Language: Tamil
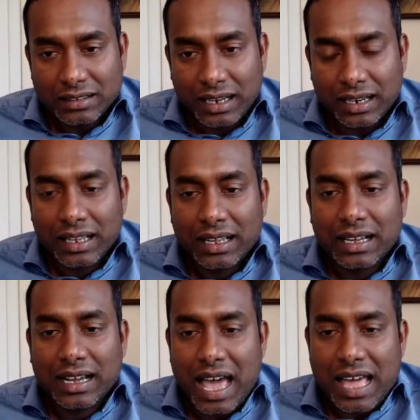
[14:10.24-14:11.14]
அந்த
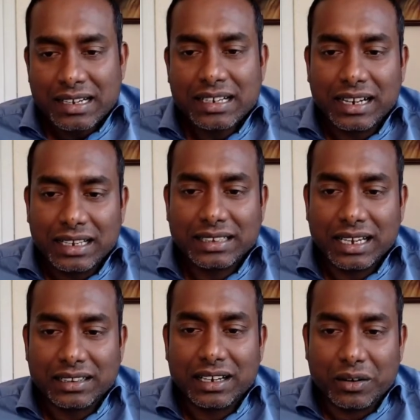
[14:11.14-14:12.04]
காரணிகளை
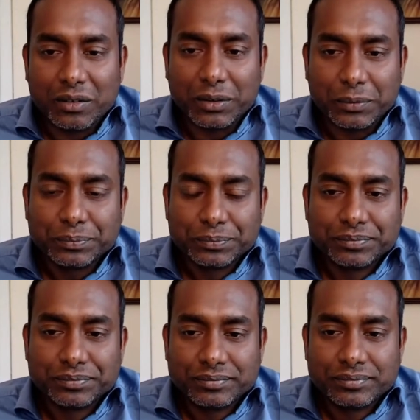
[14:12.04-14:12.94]
தெரிந்திருக்க வேண்டும்
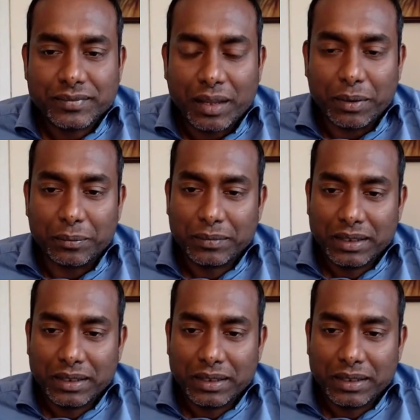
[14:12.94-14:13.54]
ஆமா